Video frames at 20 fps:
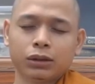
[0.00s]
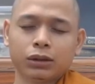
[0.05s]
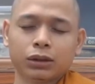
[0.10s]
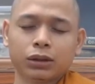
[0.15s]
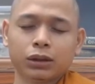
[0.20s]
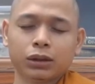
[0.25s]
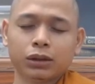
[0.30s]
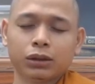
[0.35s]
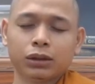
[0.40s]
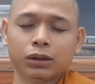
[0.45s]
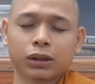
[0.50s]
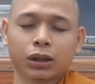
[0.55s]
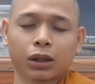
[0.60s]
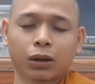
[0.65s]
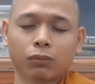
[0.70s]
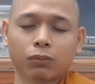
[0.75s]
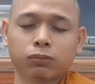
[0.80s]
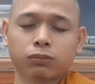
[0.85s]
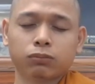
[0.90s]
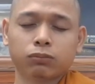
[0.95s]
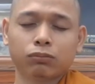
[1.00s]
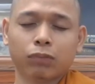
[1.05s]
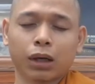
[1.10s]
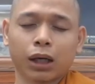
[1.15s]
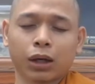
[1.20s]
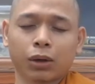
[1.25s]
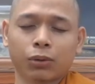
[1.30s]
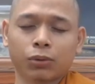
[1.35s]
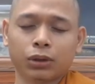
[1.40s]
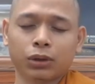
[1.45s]
sư không
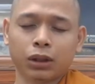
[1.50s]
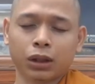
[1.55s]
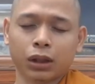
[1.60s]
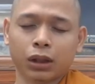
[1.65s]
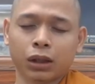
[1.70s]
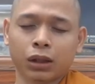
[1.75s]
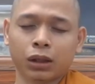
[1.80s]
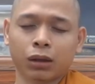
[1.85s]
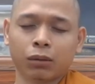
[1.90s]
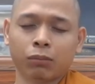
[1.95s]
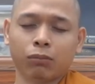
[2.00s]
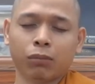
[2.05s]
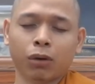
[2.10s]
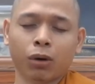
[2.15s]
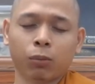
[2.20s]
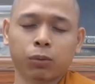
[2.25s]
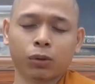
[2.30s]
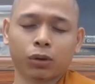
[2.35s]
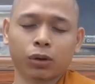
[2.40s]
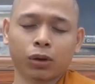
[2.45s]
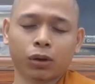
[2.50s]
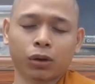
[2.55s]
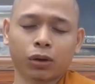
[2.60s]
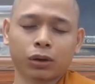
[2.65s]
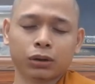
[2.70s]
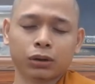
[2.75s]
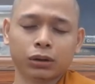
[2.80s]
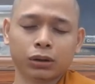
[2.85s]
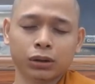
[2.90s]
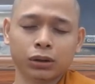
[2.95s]
bao giờ một
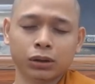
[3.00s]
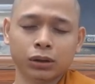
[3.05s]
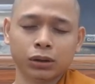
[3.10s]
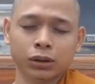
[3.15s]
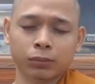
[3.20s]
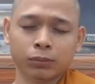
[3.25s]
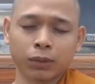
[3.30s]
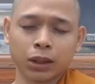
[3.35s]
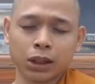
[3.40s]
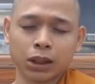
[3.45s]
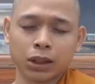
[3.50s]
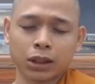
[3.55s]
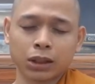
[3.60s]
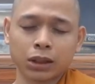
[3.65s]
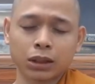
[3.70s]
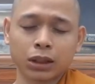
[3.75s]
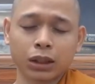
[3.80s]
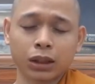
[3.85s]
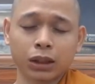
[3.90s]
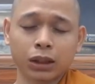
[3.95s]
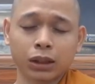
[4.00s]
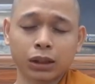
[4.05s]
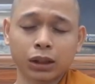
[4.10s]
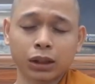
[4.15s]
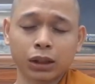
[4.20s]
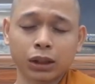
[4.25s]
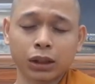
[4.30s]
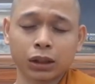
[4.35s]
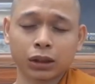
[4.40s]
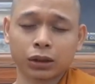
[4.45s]
con đường mà sư đi
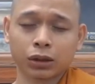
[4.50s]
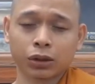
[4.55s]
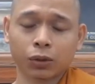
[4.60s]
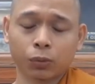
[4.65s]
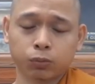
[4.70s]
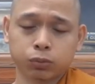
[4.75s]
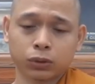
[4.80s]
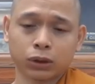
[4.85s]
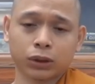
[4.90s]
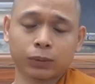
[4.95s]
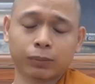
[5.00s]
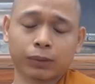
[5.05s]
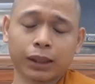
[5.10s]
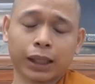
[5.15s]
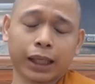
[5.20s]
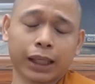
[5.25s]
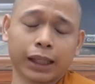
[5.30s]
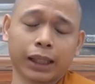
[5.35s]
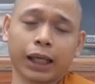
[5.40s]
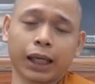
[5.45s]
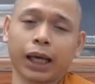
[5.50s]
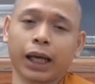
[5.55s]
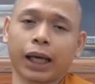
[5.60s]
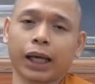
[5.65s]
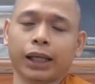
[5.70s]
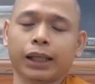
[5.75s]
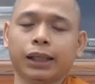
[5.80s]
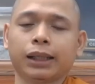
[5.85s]
liên tục trong hai ngày